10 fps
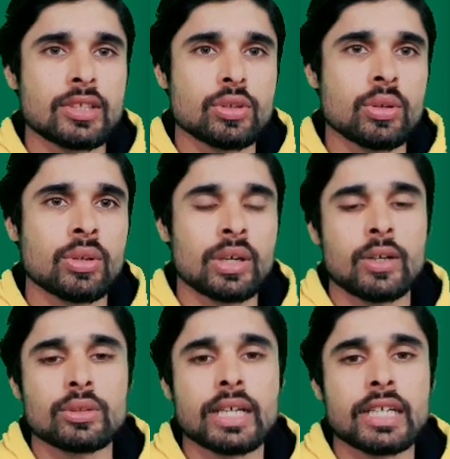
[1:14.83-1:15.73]
जो
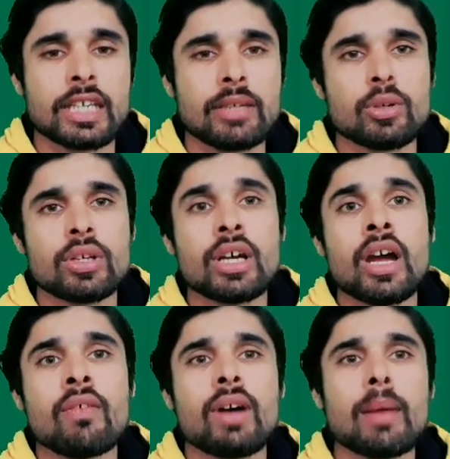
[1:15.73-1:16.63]
होता है कीबोर्ड
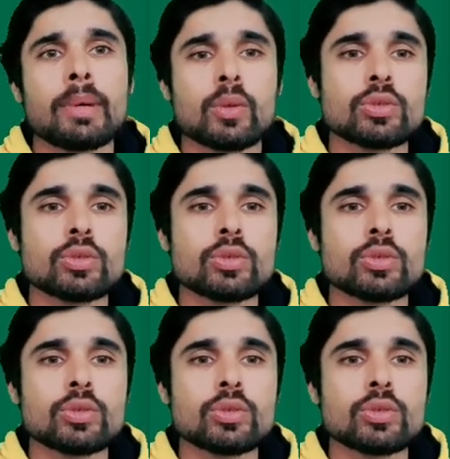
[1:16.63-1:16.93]
वहाँ पर